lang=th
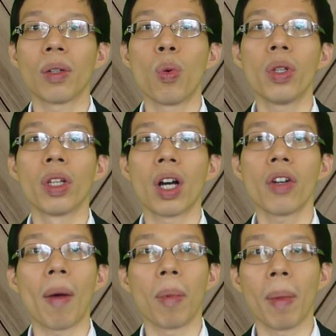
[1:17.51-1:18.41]
หุ้นก็
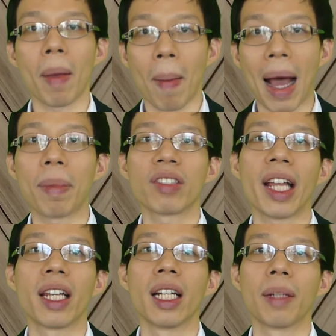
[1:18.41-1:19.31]
ดรอปลงไปประมาณเปอร์
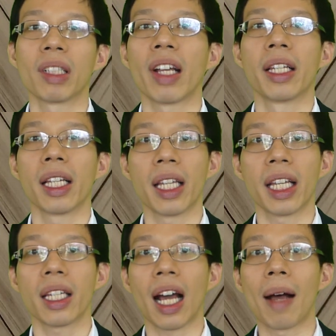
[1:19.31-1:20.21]
เซ็นต์หนึ่งเปอร์เซ็นต์นิ
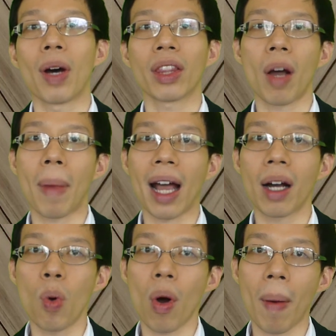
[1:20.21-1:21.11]
ดๆ นะครับ วันต่อมา
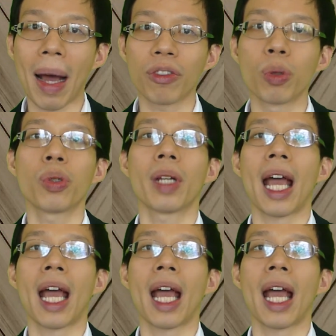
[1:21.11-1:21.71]
ก็บวกประมาณ 0.5 อ